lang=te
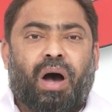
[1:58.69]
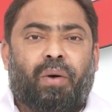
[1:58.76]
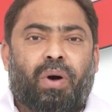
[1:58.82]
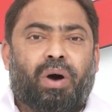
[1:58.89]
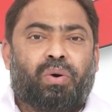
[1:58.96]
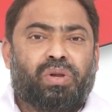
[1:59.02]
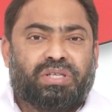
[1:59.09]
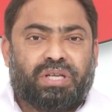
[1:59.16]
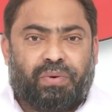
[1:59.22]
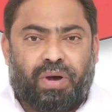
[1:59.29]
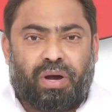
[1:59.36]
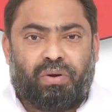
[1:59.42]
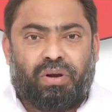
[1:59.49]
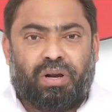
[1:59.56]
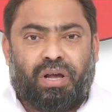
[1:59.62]
అవాకులు
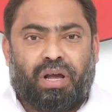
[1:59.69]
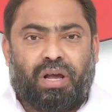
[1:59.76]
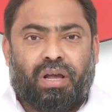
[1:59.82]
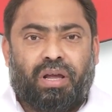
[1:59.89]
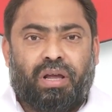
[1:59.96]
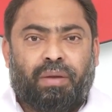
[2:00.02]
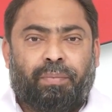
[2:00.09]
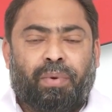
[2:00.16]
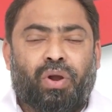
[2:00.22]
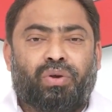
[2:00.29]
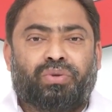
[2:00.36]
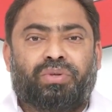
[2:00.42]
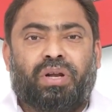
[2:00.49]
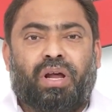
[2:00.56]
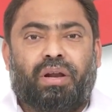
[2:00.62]
చవాకులు
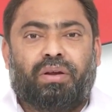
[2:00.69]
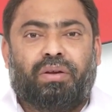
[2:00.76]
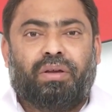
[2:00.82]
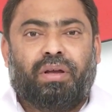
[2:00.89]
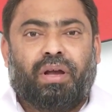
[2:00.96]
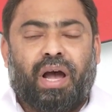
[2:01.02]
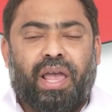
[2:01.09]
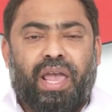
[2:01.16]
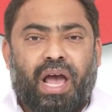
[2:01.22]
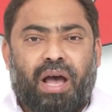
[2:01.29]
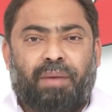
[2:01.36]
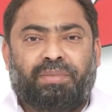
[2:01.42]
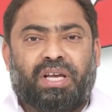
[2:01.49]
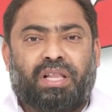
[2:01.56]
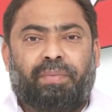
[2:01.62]
పేలుస్తున్నారు అయ్యా
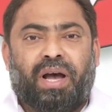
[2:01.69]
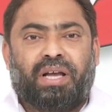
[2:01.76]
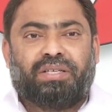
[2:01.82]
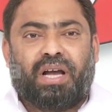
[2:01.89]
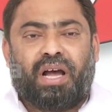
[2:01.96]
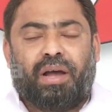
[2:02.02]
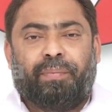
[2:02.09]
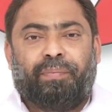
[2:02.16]
అంజద్ భాష